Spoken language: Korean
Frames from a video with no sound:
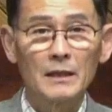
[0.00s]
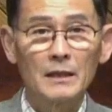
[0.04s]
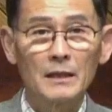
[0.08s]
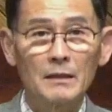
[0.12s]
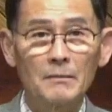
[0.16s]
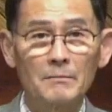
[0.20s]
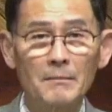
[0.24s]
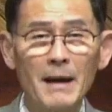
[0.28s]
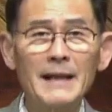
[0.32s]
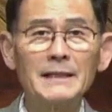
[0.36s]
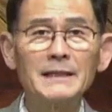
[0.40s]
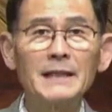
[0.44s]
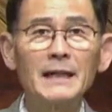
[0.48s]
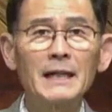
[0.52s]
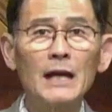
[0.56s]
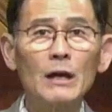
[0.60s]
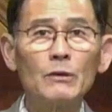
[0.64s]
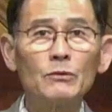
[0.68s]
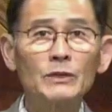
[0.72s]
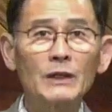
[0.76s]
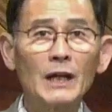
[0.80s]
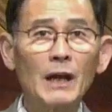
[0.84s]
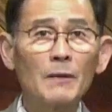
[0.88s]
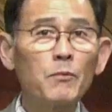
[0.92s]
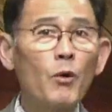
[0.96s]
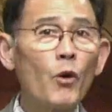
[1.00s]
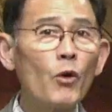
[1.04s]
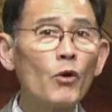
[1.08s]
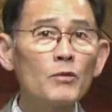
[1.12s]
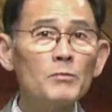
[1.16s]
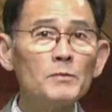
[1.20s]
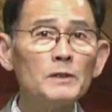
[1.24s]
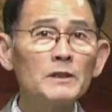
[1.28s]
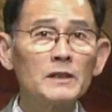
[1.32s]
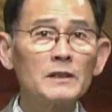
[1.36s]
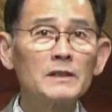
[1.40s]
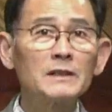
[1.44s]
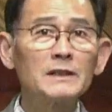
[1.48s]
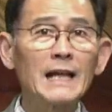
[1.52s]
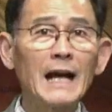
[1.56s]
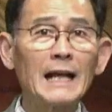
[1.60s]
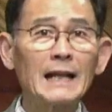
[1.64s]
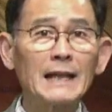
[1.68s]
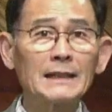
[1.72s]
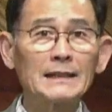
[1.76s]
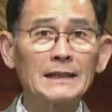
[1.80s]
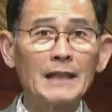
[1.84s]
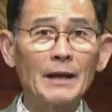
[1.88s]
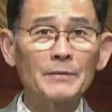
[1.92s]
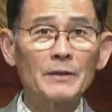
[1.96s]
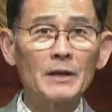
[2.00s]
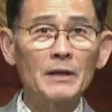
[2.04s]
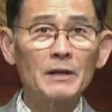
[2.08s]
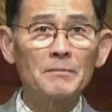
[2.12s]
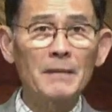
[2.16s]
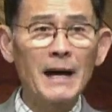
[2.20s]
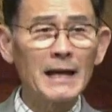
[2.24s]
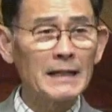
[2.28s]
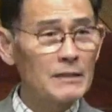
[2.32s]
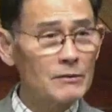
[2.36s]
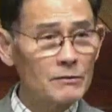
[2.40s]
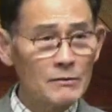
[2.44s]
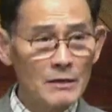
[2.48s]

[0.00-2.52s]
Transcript: 만약에 우리가 복음을 듣지 않았다면, 만약